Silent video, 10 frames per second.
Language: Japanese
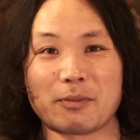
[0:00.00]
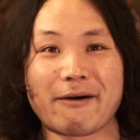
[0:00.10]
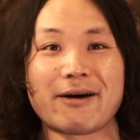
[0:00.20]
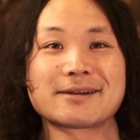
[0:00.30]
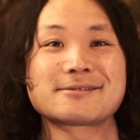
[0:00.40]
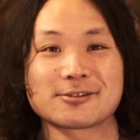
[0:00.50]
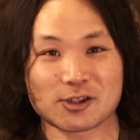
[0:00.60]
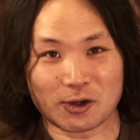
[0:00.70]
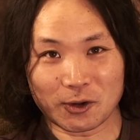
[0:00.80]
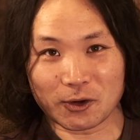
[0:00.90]
回す
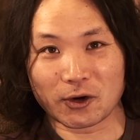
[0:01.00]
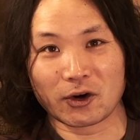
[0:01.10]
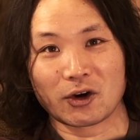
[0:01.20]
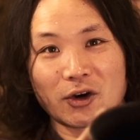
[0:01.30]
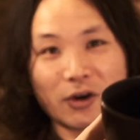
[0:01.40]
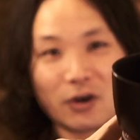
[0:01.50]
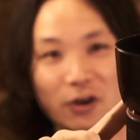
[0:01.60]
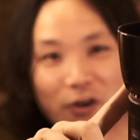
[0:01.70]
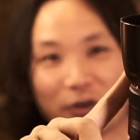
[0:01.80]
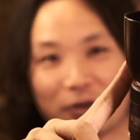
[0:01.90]
と
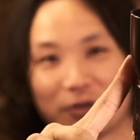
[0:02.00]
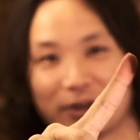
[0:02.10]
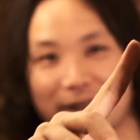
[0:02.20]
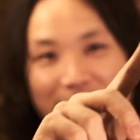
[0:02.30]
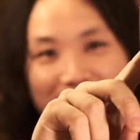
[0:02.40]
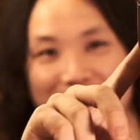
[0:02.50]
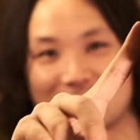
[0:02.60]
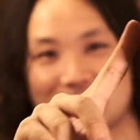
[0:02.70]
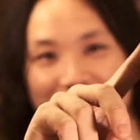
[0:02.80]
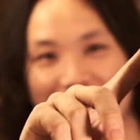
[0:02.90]
こんな
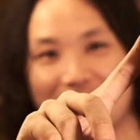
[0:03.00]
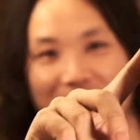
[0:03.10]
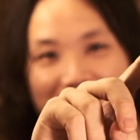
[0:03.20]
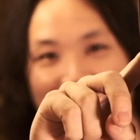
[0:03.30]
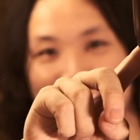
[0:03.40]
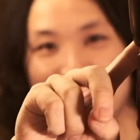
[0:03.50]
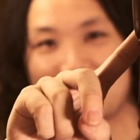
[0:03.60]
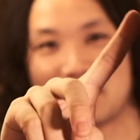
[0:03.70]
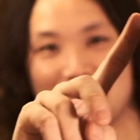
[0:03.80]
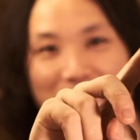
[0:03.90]
感じで
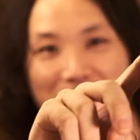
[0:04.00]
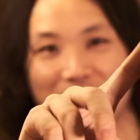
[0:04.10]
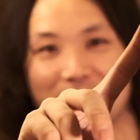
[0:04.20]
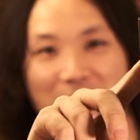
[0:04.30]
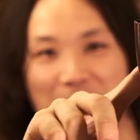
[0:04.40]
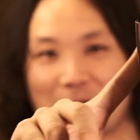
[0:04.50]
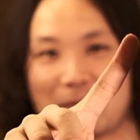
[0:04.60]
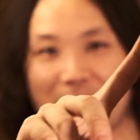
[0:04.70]
ピントリングも